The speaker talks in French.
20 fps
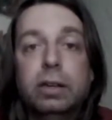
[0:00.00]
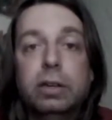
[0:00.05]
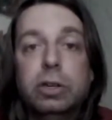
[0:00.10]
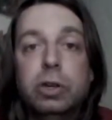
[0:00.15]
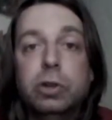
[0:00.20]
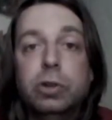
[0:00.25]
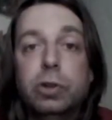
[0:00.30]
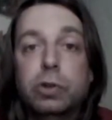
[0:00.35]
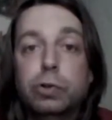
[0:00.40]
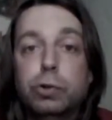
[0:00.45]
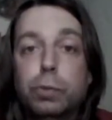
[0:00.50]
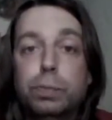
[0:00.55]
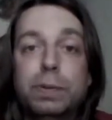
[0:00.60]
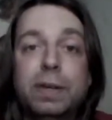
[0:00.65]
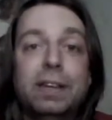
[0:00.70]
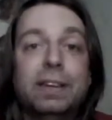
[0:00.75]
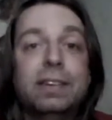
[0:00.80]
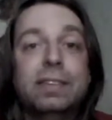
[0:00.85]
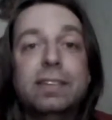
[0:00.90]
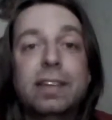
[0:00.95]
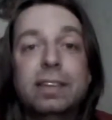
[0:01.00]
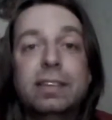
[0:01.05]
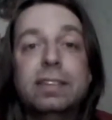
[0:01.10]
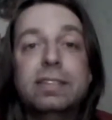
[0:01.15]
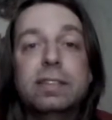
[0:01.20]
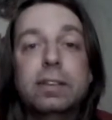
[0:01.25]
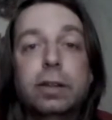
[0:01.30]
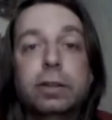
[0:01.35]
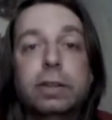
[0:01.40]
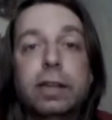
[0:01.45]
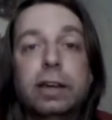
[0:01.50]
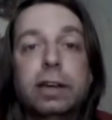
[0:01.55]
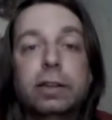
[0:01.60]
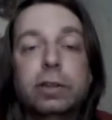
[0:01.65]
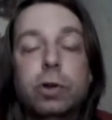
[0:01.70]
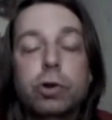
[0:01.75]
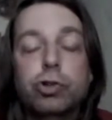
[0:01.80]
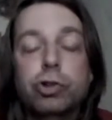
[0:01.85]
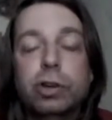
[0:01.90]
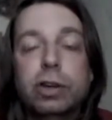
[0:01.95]
il y a de ça bien des années, Slodak
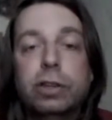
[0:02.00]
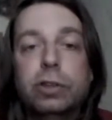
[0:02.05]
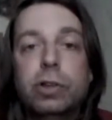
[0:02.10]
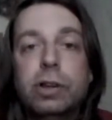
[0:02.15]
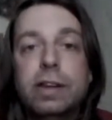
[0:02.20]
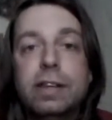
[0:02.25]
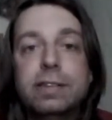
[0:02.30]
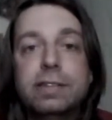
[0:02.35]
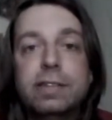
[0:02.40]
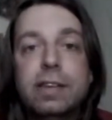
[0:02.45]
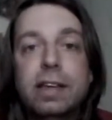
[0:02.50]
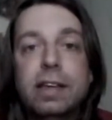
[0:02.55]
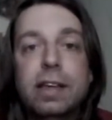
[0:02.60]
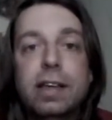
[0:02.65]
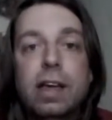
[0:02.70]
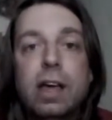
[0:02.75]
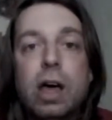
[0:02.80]
est un jeune adolescent,